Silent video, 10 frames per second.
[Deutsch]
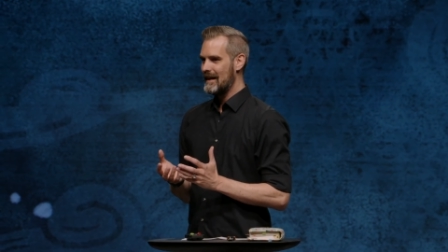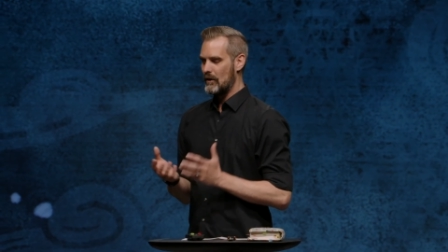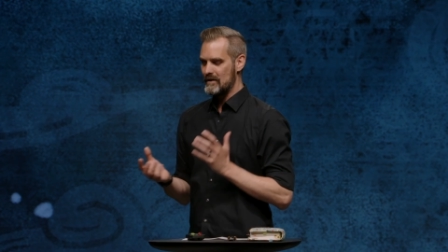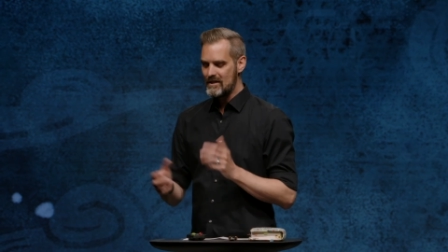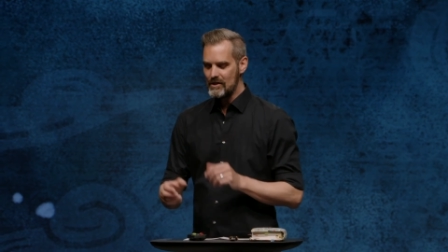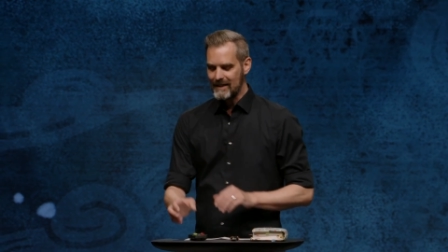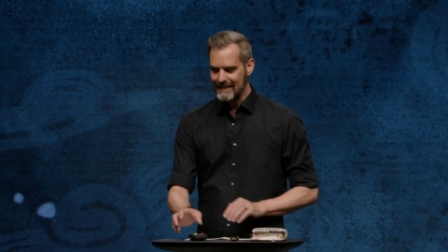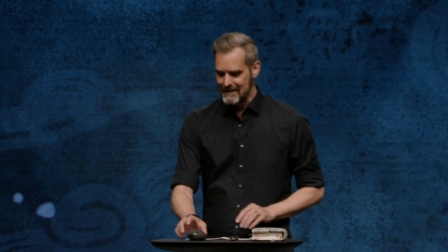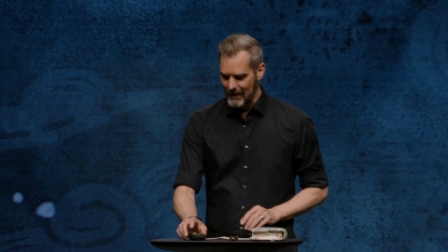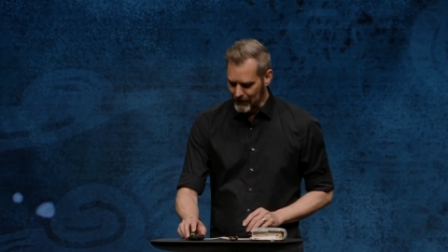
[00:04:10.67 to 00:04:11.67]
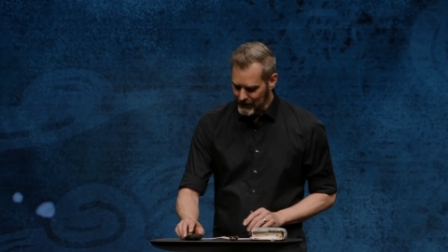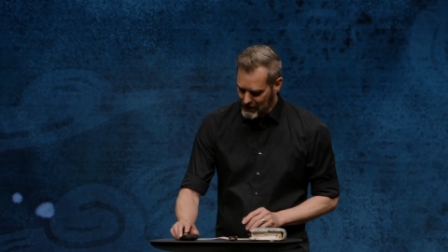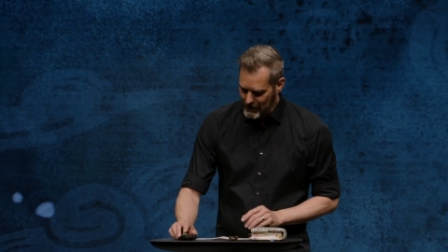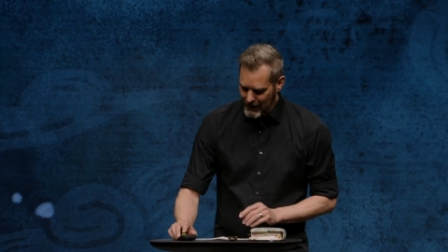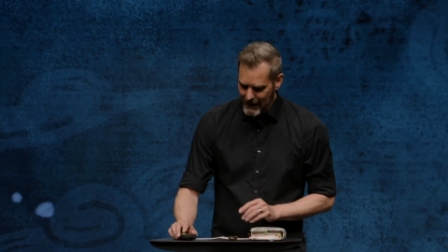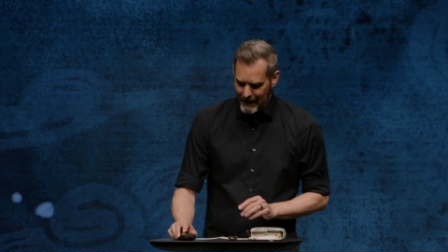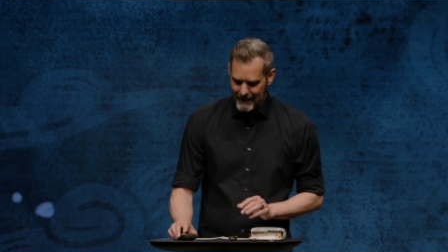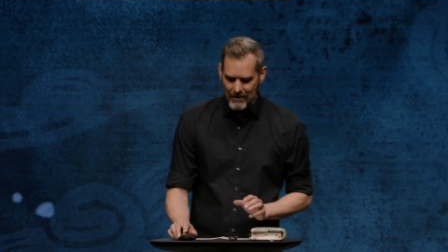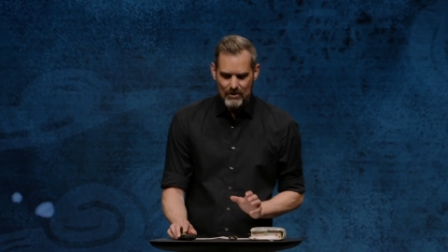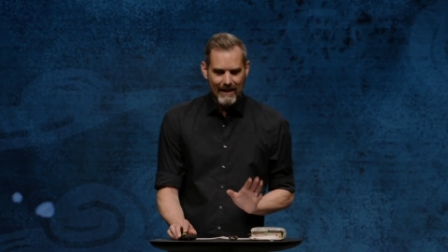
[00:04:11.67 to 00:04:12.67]
Und es ist interessant,
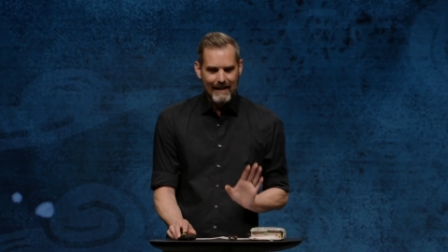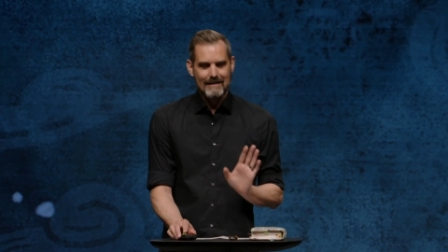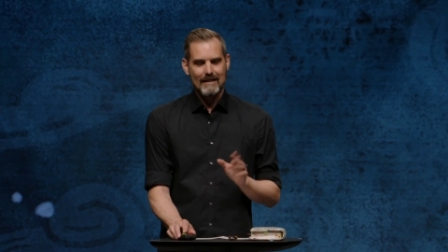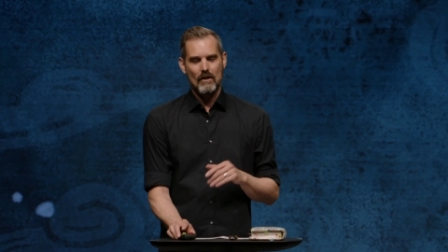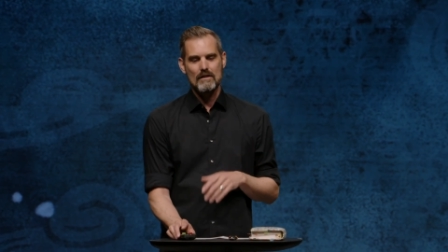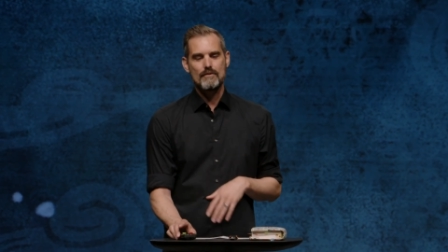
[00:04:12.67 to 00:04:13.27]
es ist dort ganz